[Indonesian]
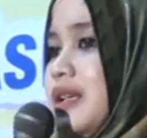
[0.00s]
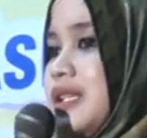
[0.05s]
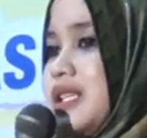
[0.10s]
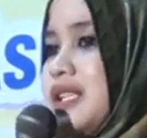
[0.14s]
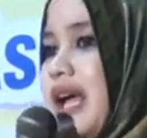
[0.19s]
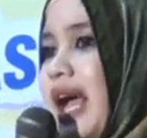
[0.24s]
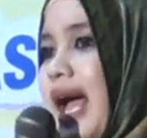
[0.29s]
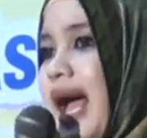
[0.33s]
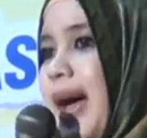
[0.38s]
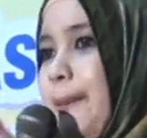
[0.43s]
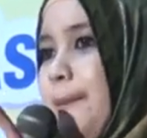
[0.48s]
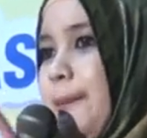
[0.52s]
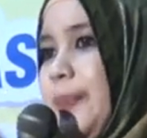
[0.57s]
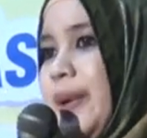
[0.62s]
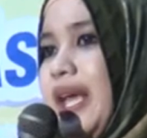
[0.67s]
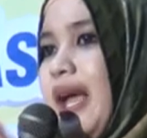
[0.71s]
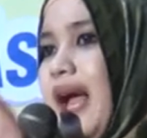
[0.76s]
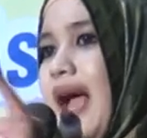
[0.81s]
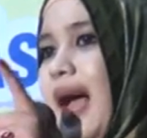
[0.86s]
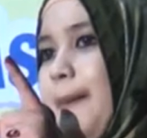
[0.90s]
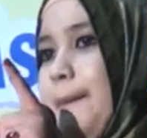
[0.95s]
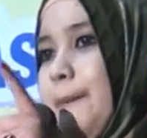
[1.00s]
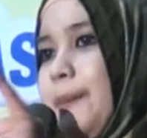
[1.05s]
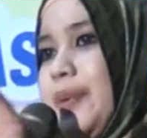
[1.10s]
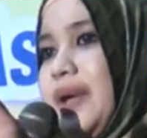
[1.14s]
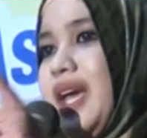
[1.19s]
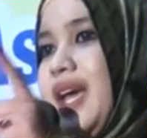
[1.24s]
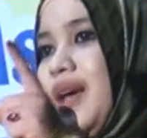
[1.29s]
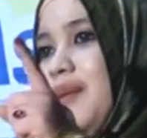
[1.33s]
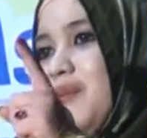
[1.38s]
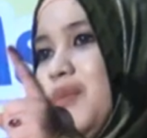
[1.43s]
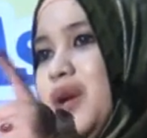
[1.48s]

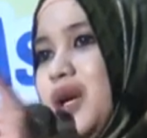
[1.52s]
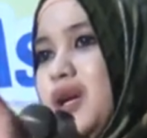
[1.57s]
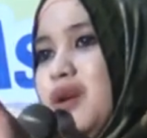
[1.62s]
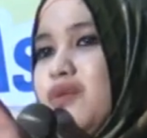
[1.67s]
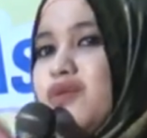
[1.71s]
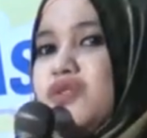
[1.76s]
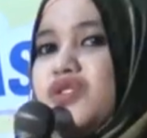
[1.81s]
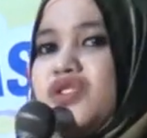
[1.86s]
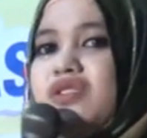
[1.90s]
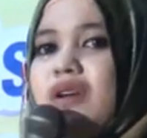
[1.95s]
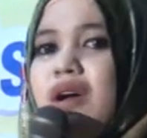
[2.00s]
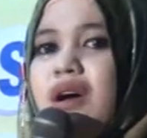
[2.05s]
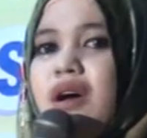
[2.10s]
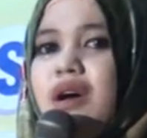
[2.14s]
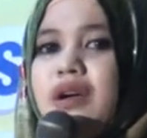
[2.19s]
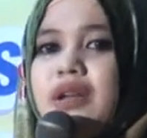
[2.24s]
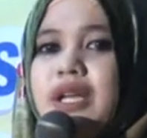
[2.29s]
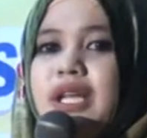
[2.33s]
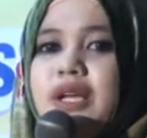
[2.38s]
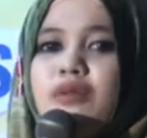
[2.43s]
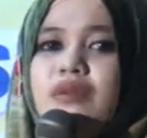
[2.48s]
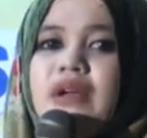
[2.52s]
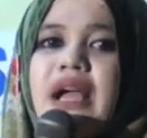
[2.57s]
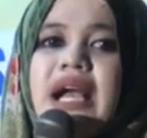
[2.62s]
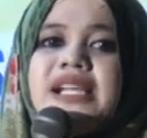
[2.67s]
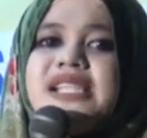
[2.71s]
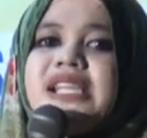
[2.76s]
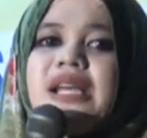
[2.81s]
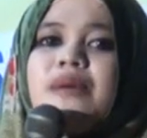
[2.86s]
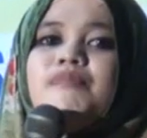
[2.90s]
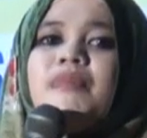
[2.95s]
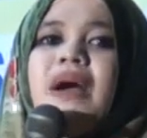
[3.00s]
seapi-api e menungso niku gak
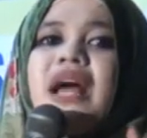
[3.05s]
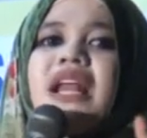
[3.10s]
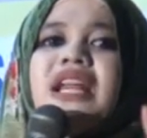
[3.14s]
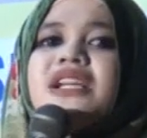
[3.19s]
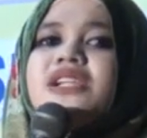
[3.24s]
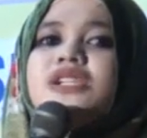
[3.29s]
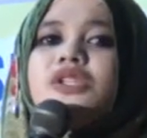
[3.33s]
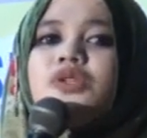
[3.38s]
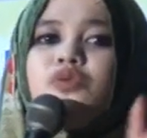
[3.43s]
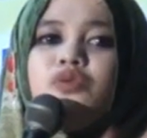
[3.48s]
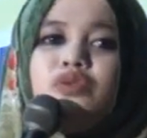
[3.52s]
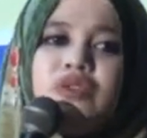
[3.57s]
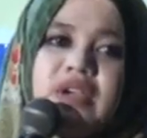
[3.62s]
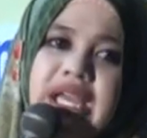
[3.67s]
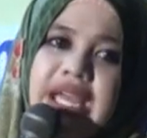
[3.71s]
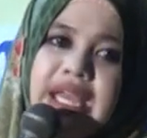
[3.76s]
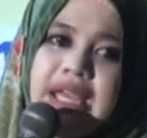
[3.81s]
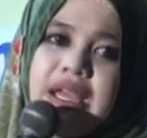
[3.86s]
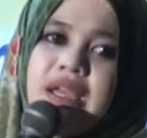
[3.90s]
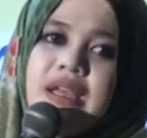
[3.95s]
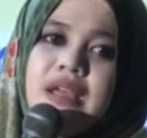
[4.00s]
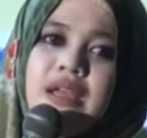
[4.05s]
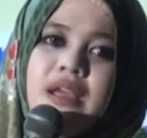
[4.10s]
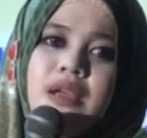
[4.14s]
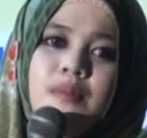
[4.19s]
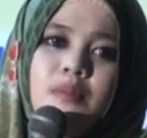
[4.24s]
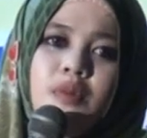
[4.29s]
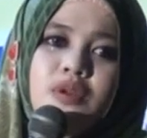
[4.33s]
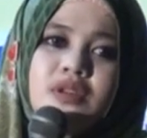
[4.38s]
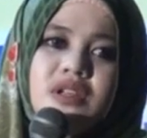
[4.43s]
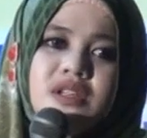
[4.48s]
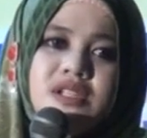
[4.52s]
sing paling sugih
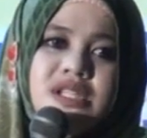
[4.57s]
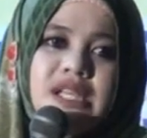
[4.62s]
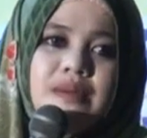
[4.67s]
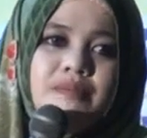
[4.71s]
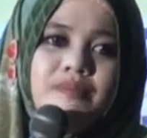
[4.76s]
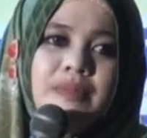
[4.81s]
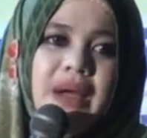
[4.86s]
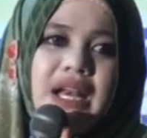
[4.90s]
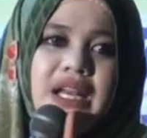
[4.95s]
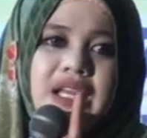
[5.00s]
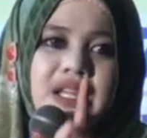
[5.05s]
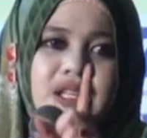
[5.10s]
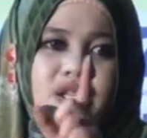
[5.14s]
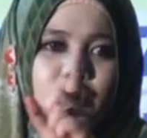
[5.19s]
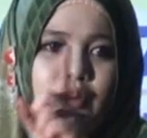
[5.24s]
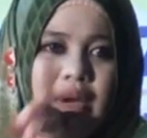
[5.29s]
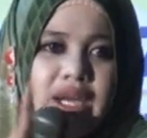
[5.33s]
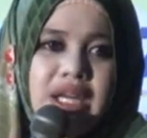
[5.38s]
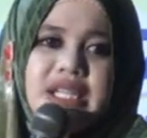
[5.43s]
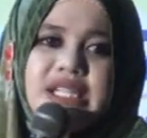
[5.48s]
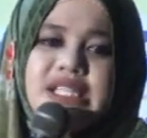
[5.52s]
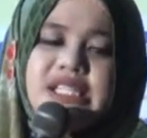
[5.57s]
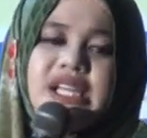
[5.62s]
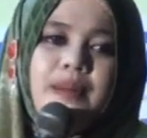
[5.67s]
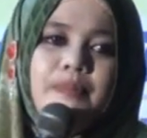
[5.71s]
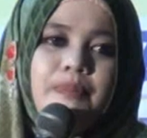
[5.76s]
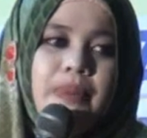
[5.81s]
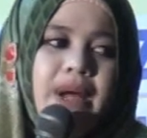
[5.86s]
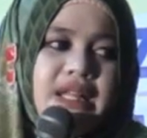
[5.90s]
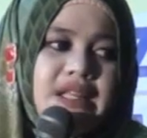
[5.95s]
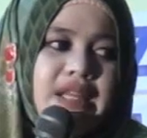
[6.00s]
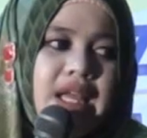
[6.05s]
Boten sing paling duweni
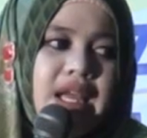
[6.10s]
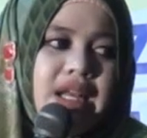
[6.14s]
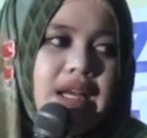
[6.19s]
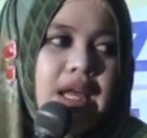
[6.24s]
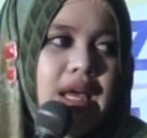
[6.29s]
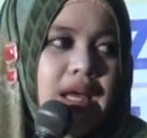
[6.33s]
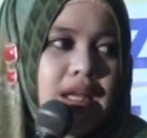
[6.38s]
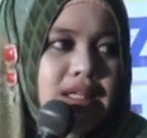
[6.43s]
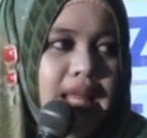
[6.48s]
jabatan,